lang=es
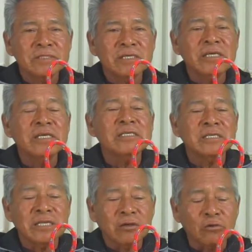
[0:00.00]
y
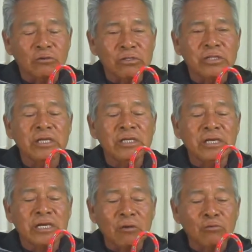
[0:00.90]
de, y
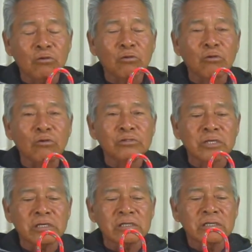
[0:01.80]
de que aún no lo
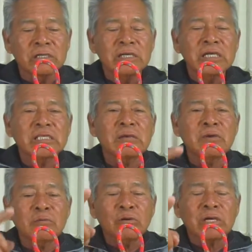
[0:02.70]
conozcan es que me
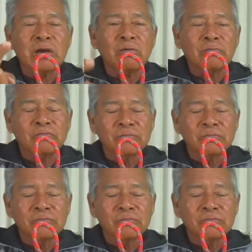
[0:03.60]
he volcado